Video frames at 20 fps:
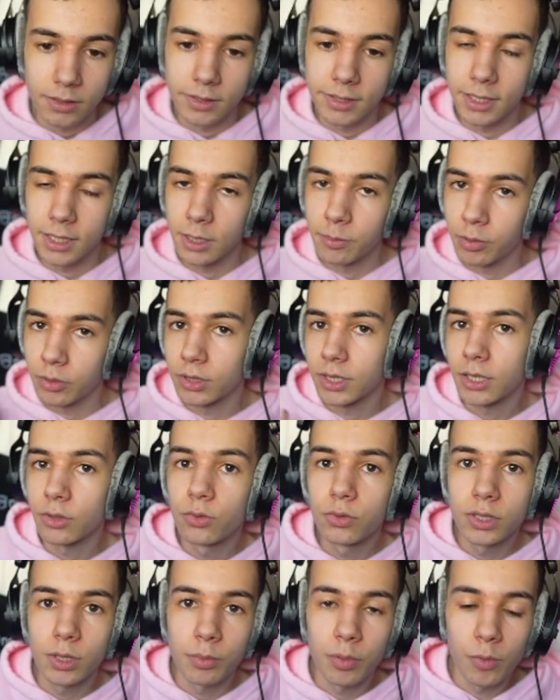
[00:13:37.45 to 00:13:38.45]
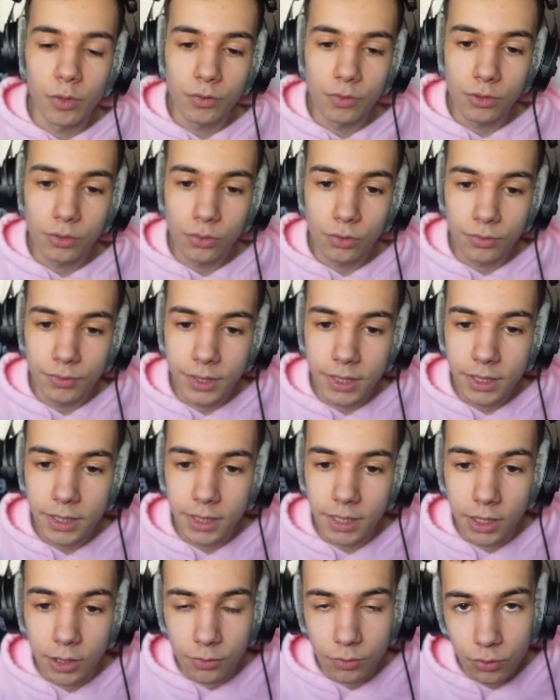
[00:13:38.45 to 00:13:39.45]
ça dépendra tout simplement de votre
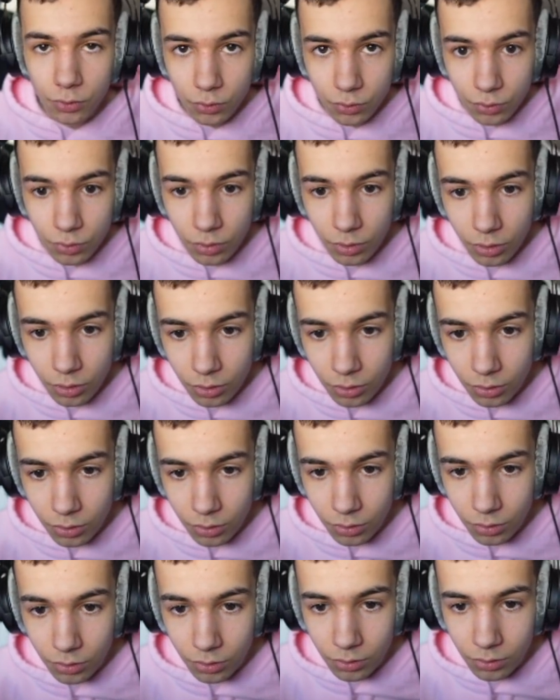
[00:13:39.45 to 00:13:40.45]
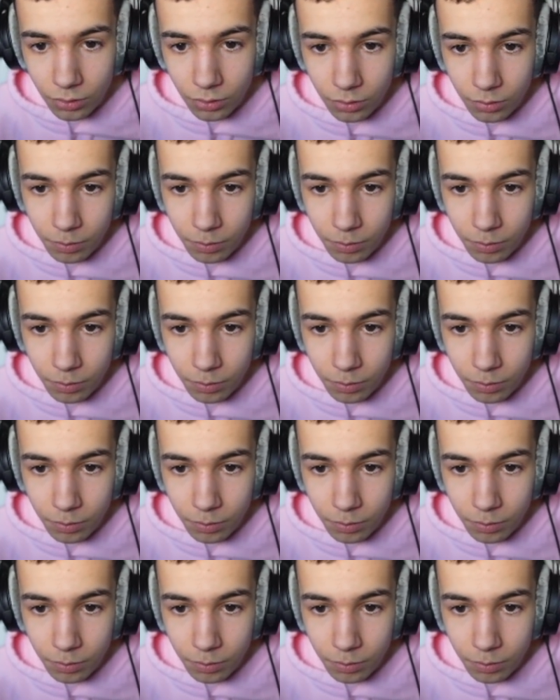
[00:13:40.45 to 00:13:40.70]
config et de vos goûts. Euh,